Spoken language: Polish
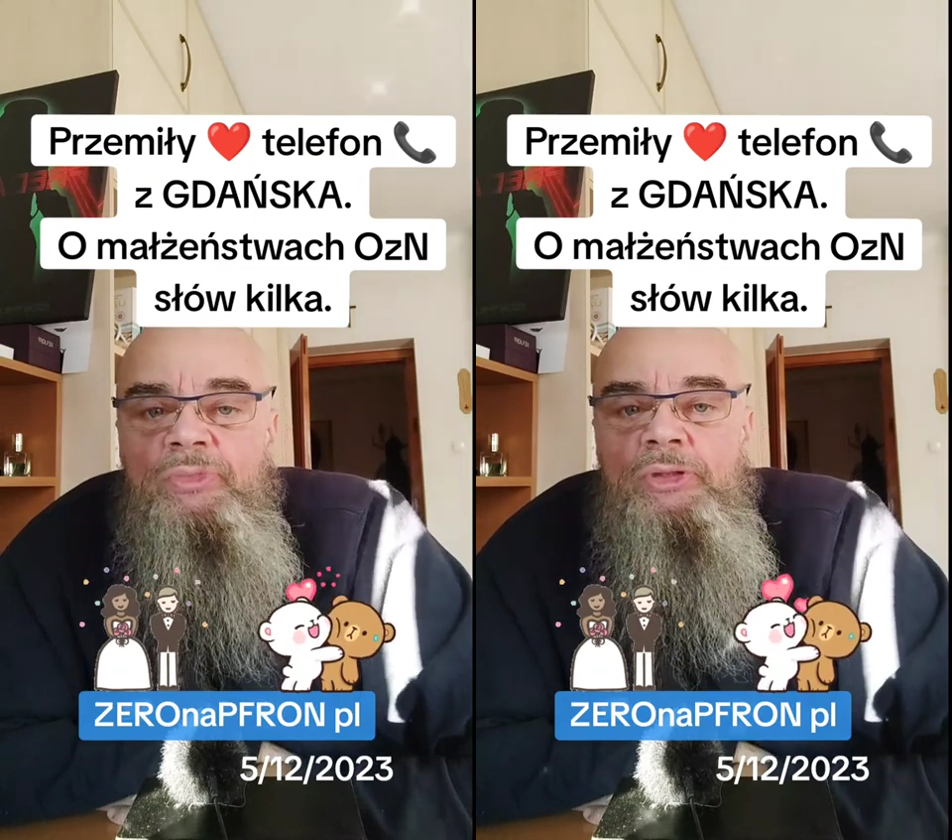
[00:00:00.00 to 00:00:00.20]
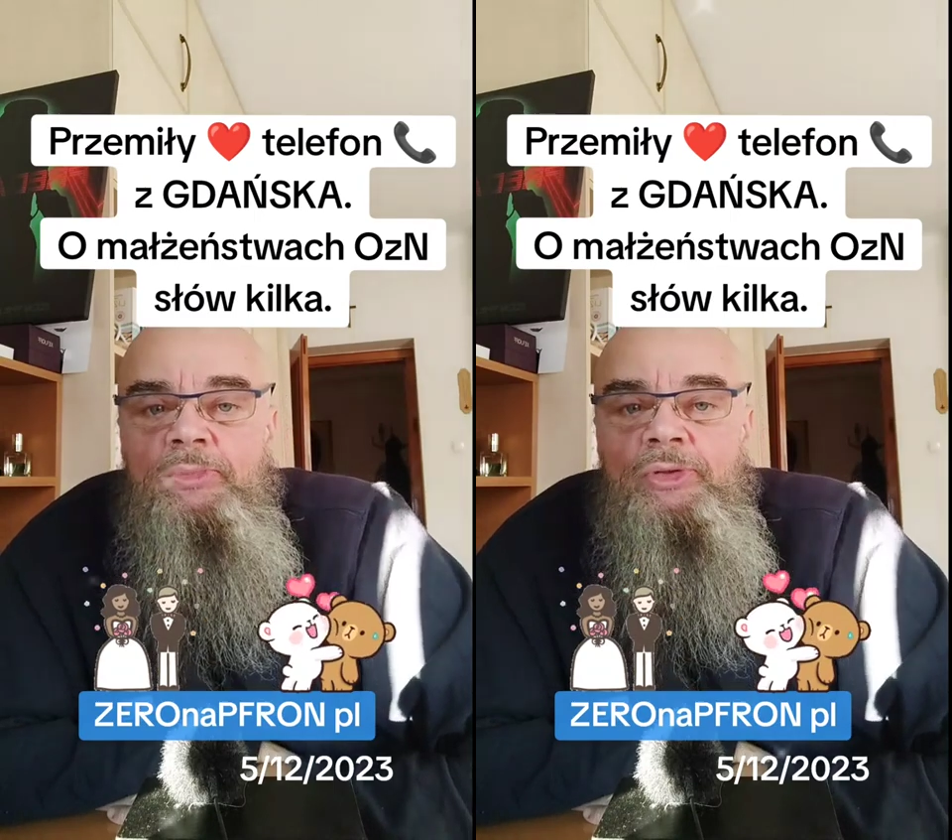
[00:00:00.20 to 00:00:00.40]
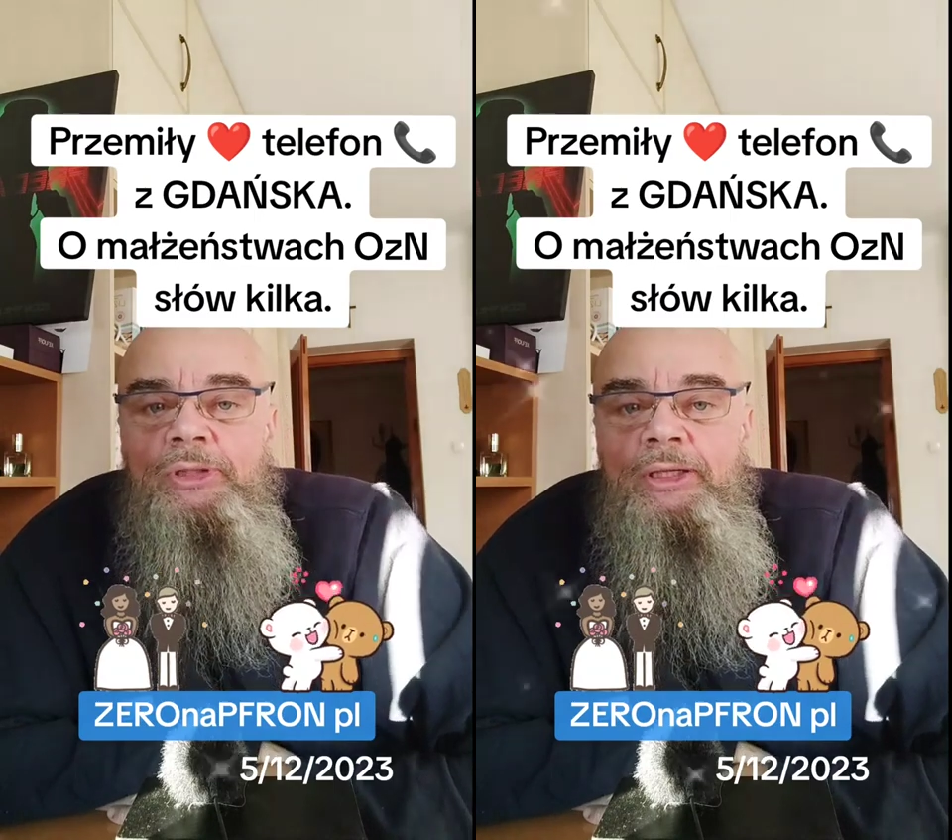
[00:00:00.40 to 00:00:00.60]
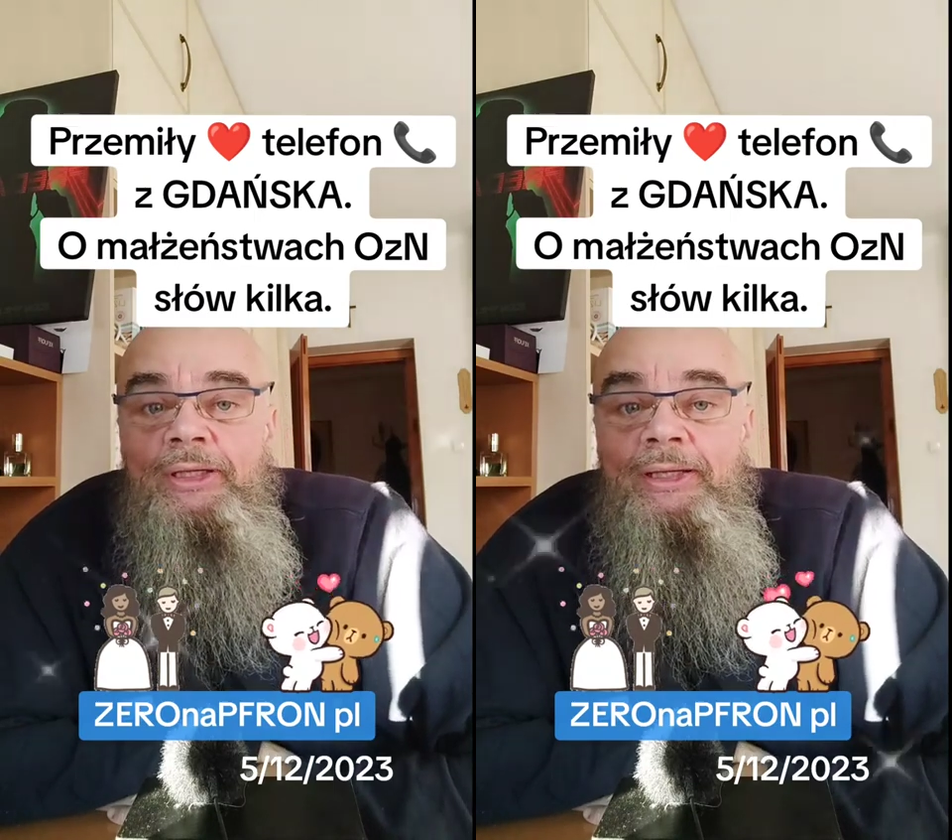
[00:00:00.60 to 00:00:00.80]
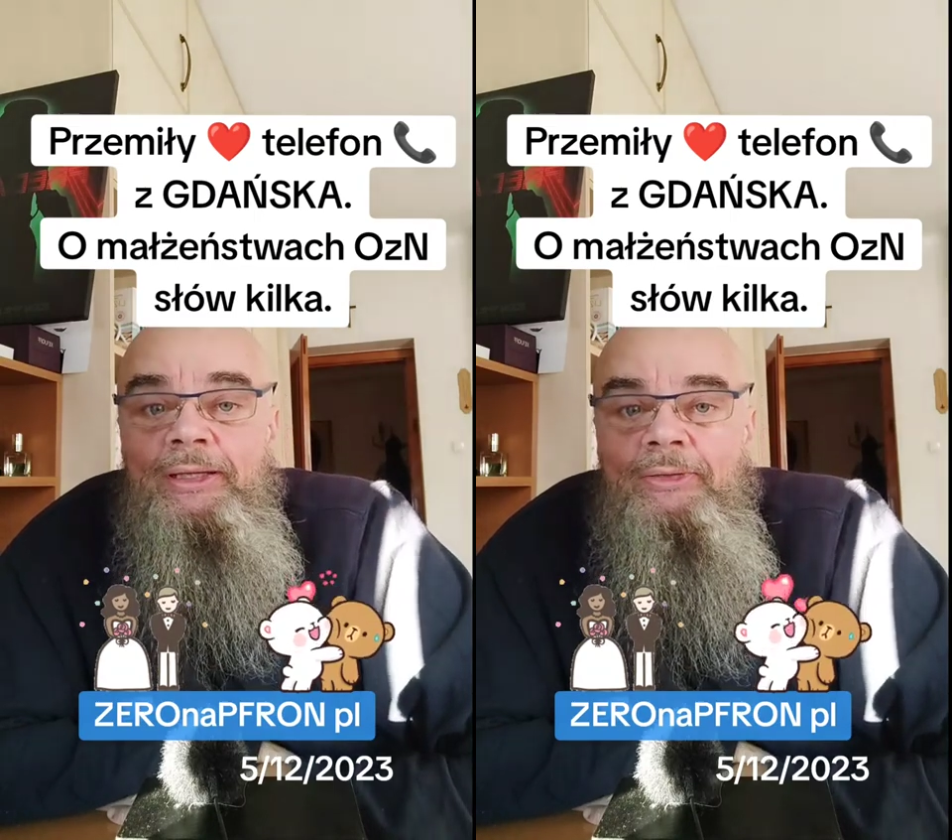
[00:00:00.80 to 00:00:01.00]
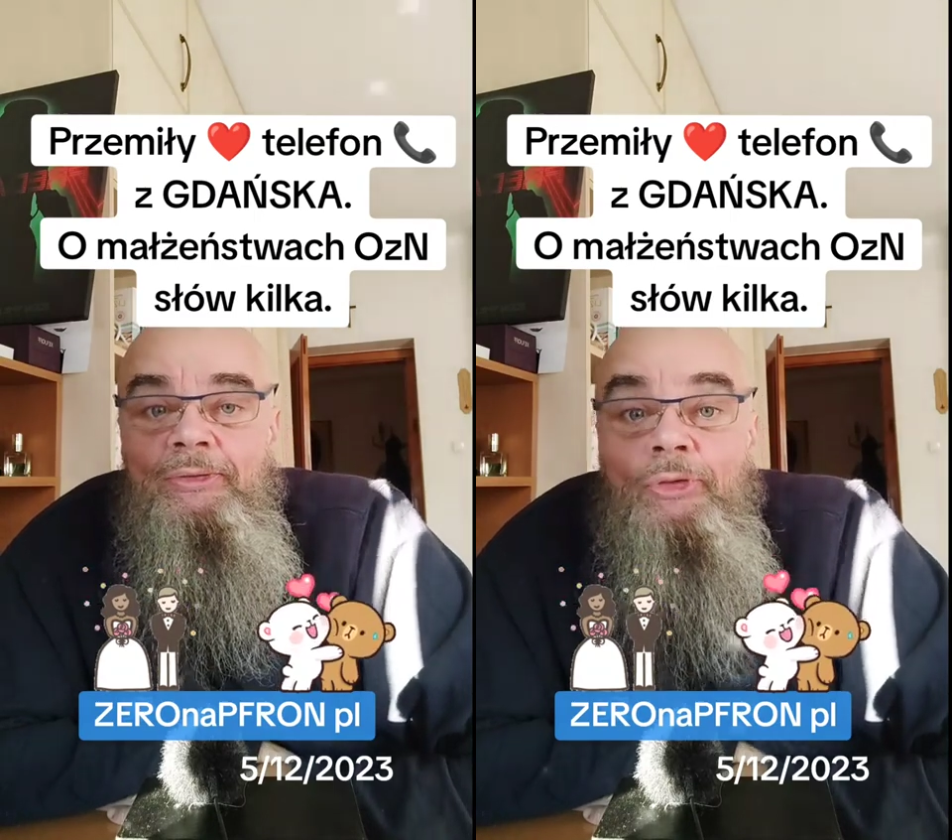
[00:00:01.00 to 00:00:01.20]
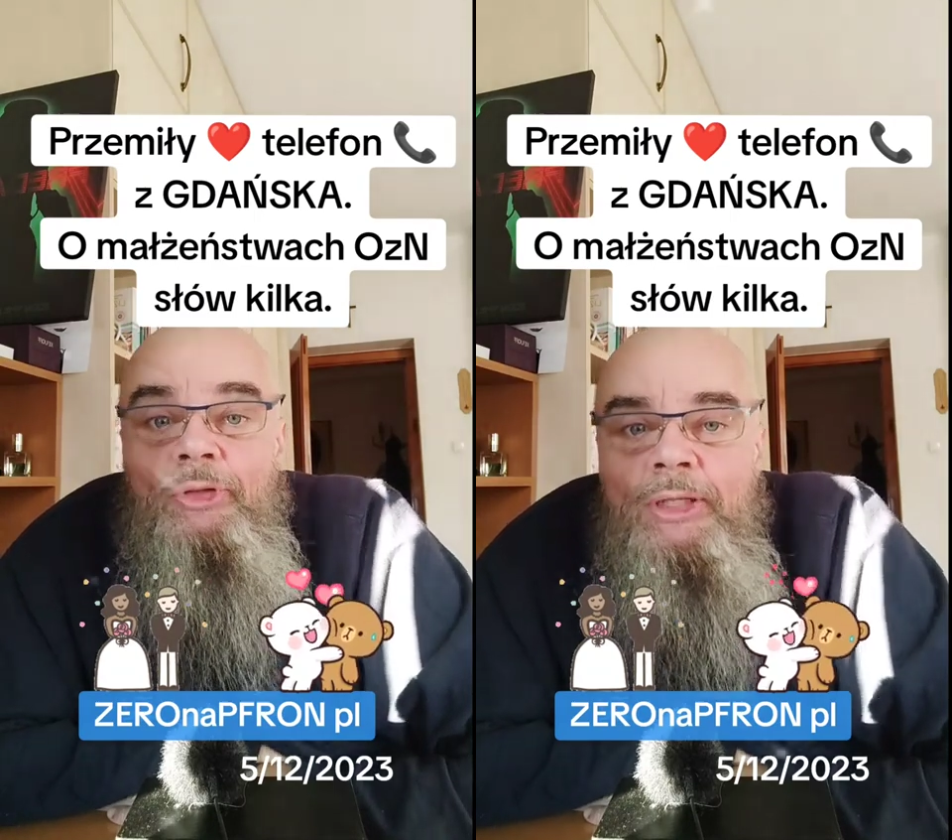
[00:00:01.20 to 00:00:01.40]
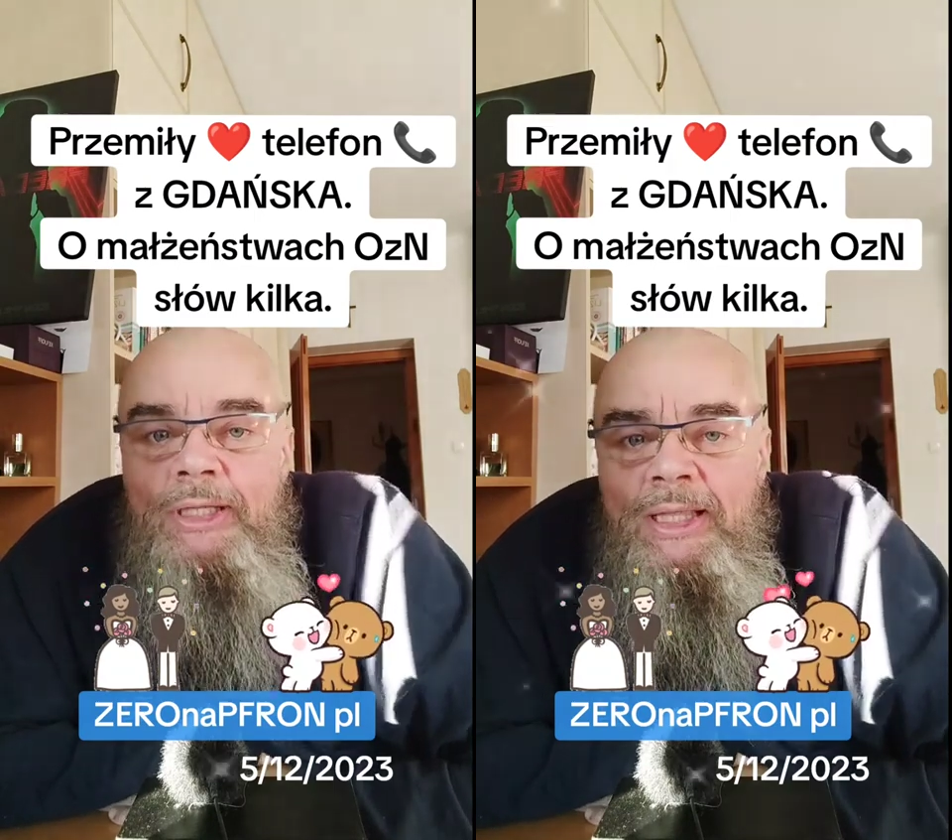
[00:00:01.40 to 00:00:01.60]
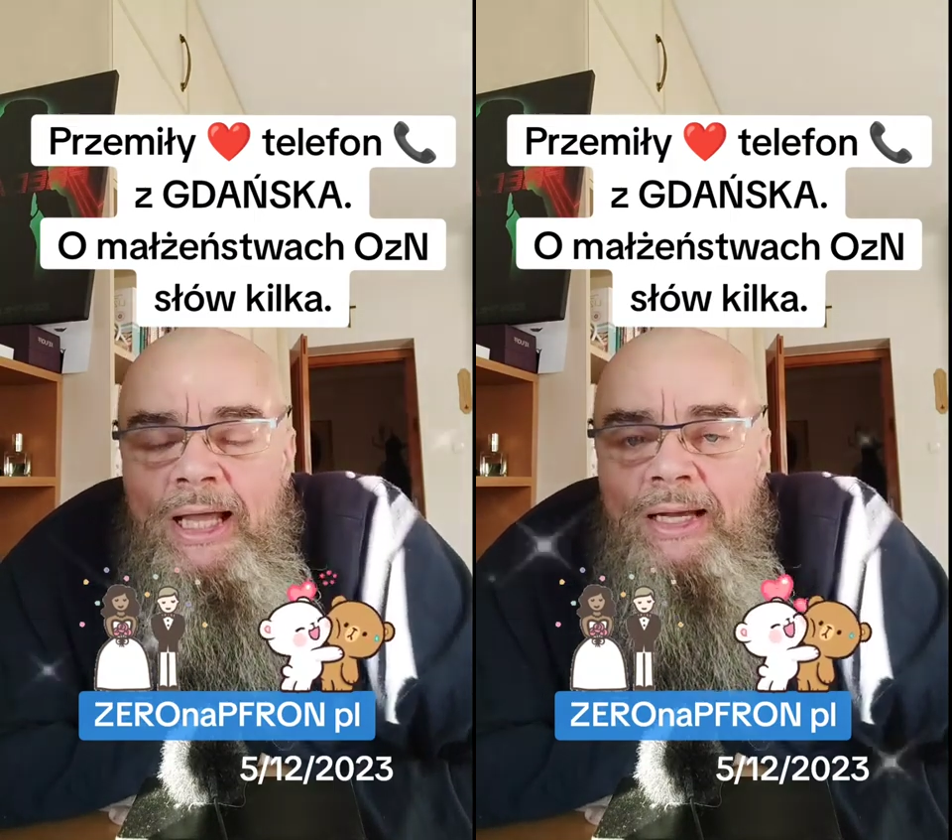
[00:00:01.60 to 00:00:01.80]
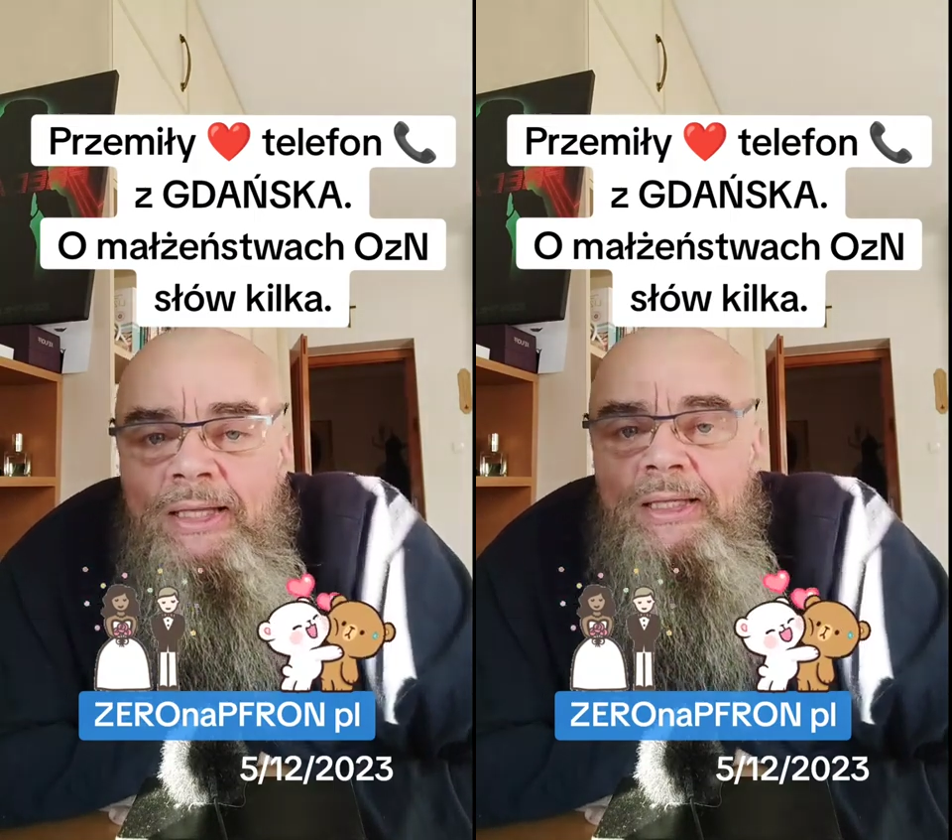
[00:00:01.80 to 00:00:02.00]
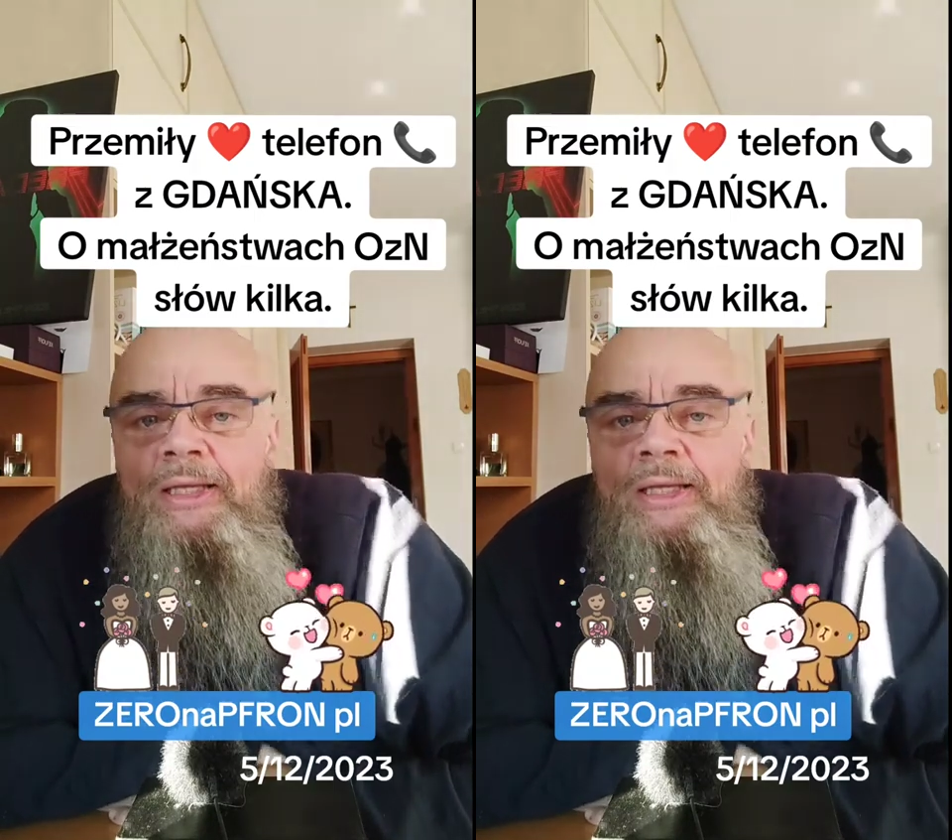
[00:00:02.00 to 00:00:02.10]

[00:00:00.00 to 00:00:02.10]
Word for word: Przymorza. No to jedę dalej.